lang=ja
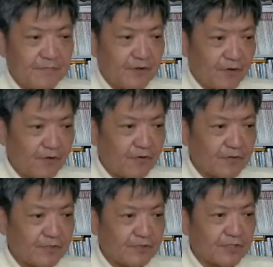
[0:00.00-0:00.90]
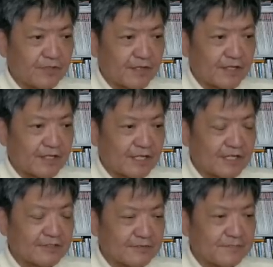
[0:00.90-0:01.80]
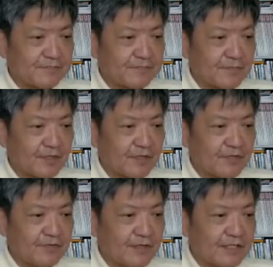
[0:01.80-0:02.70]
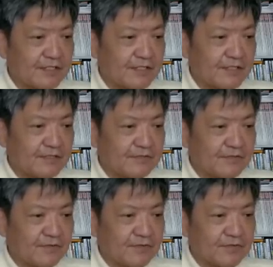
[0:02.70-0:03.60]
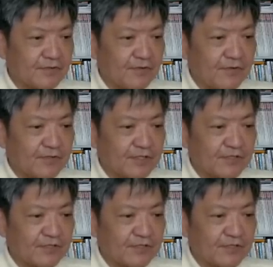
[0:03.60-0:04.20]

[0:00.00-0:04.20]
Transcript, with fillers: を収支は聞かず雄安真空構想を推し